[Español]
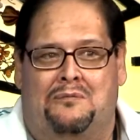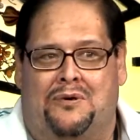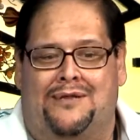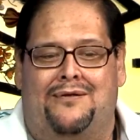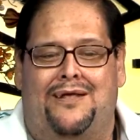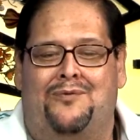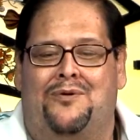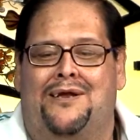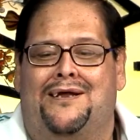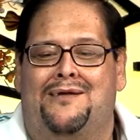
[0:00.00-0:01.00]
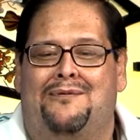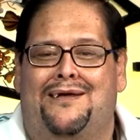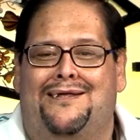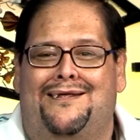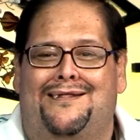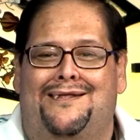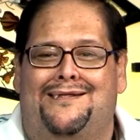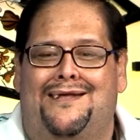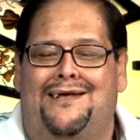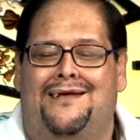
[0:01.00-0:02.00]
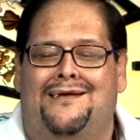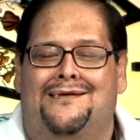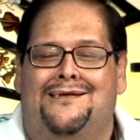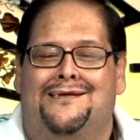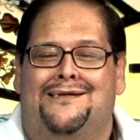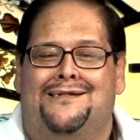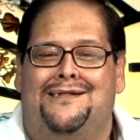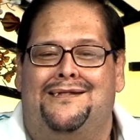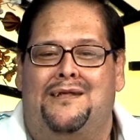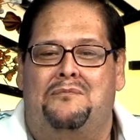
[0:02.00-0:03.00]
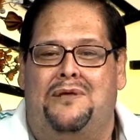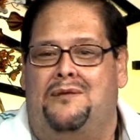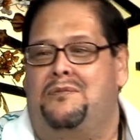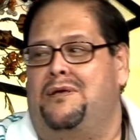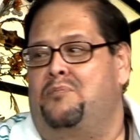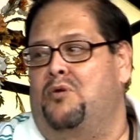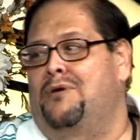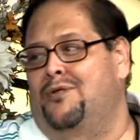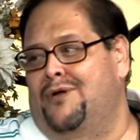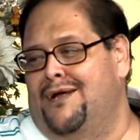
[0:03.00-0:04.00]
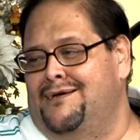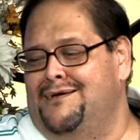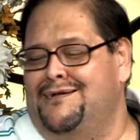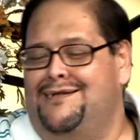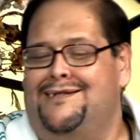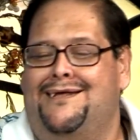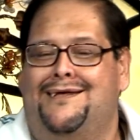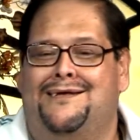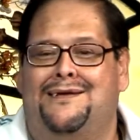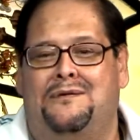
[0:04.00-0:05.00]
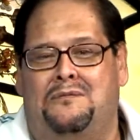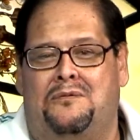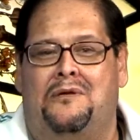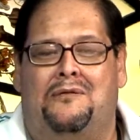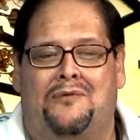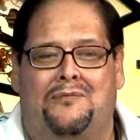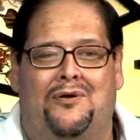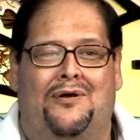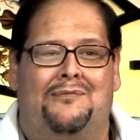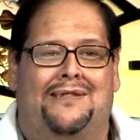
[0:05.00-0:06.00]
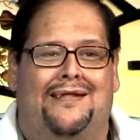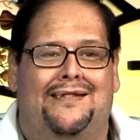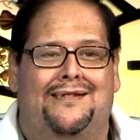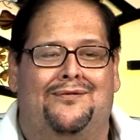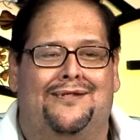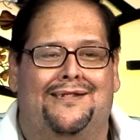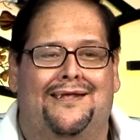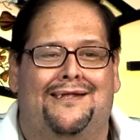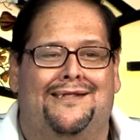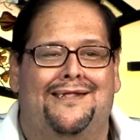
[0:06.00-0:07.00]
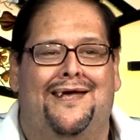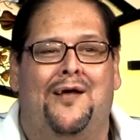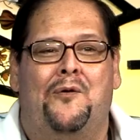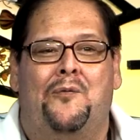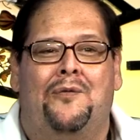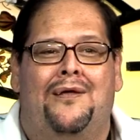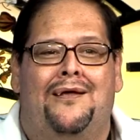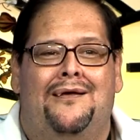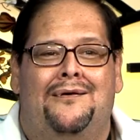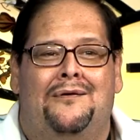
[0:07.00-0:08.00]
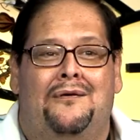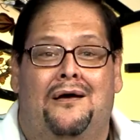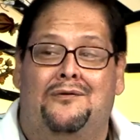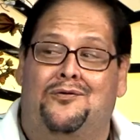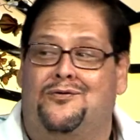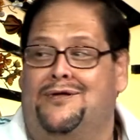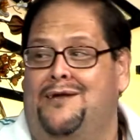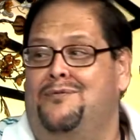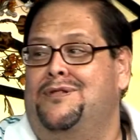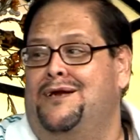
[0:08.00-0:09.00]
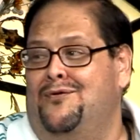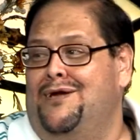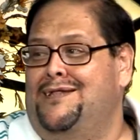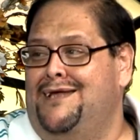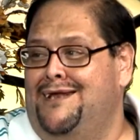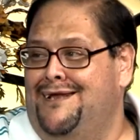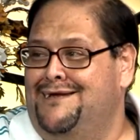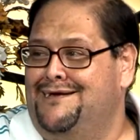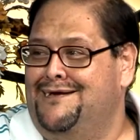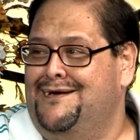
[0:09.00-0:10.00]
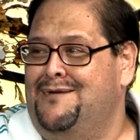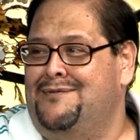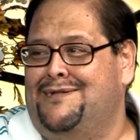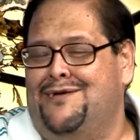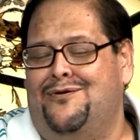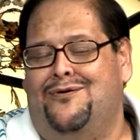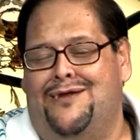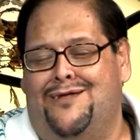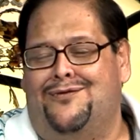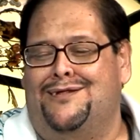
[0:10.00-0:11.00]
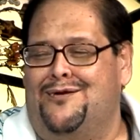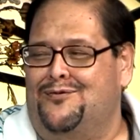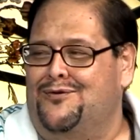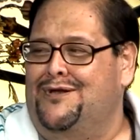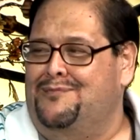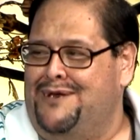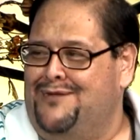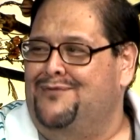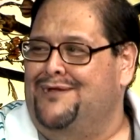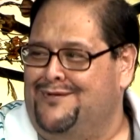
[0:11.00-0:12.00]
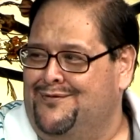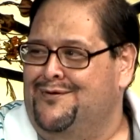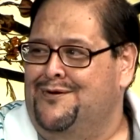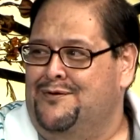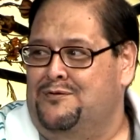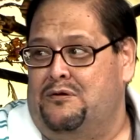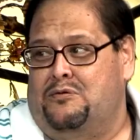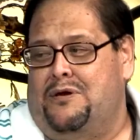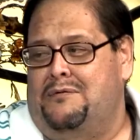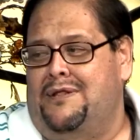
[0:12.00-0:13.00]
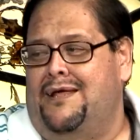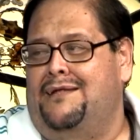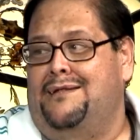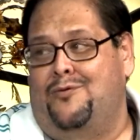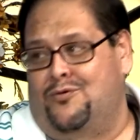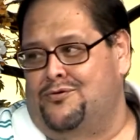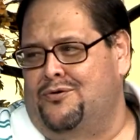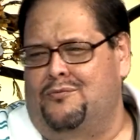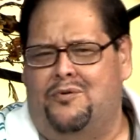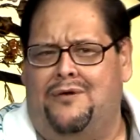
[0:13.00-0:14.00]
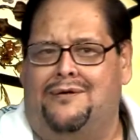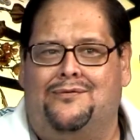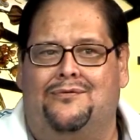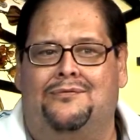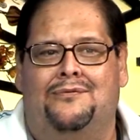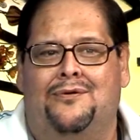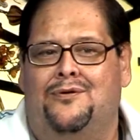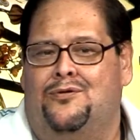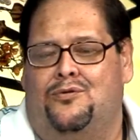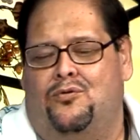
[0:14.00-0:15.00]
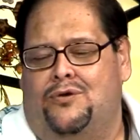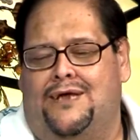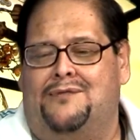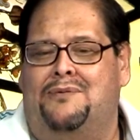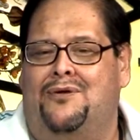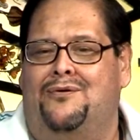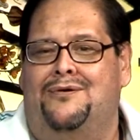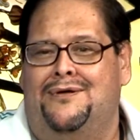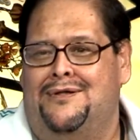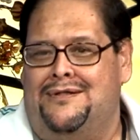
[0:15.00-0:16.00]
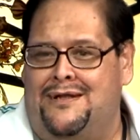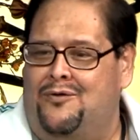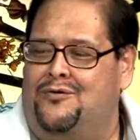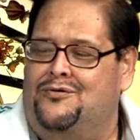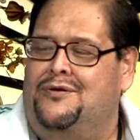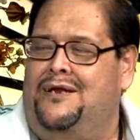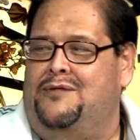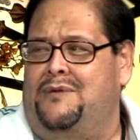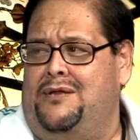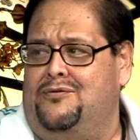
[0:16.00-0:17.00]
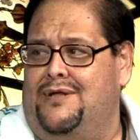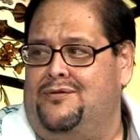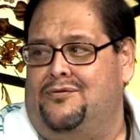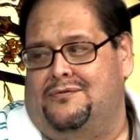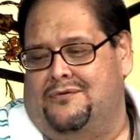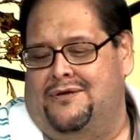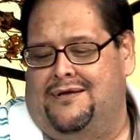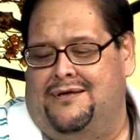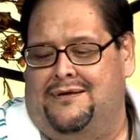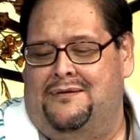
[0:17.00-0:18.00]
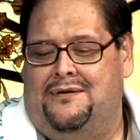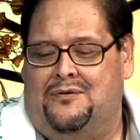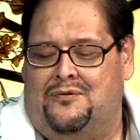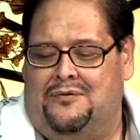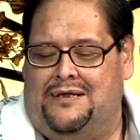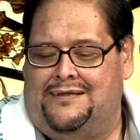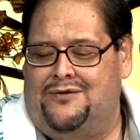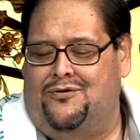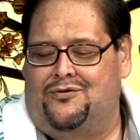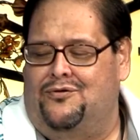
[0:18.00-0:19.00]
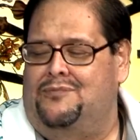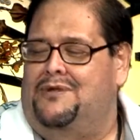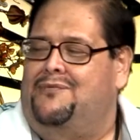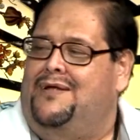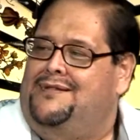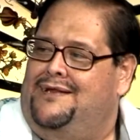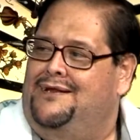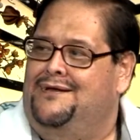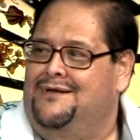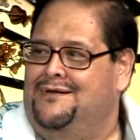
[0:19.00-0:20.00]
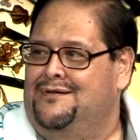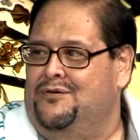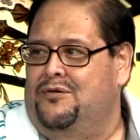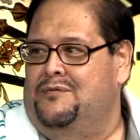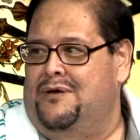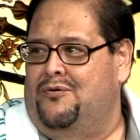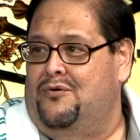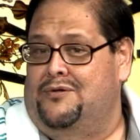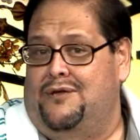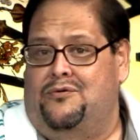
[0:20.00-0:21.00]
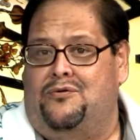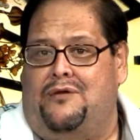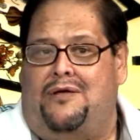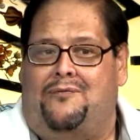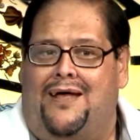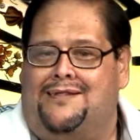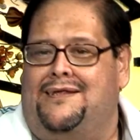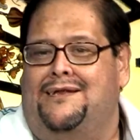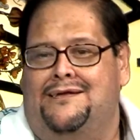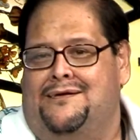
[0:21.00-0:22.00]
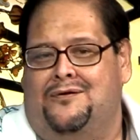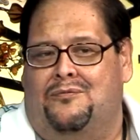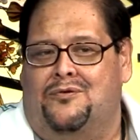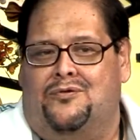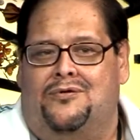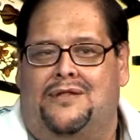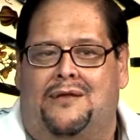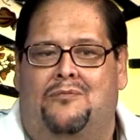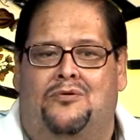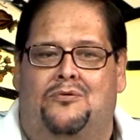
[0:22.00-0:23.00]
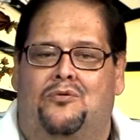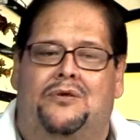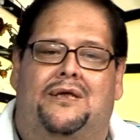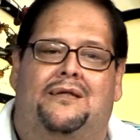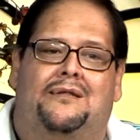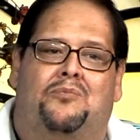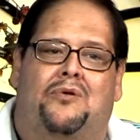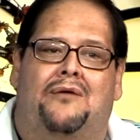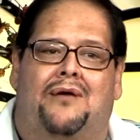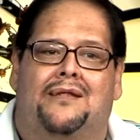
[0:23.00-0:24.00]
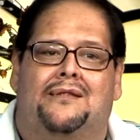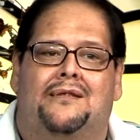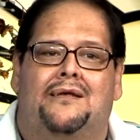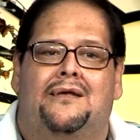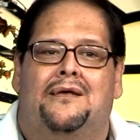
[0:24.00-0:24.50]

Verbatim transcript: porque se había ido por el clima y, dice, dice mi, mi, proveedora, dice y el enfermero que me estaba atendiendo ese día, nosotros queremos tener lo que Él tiene. Y pensé yo, gloria a Dios, es el gozo del Espíritu Santo. So, es una vida de gozo, con pruebas, con luchas, pero de gozo en el Espíritu Santo. Eh, con el Señor todo es más fácil, todo es mejor. O sea, no es una vida fácil, como todos tenemos luchas y pruebas.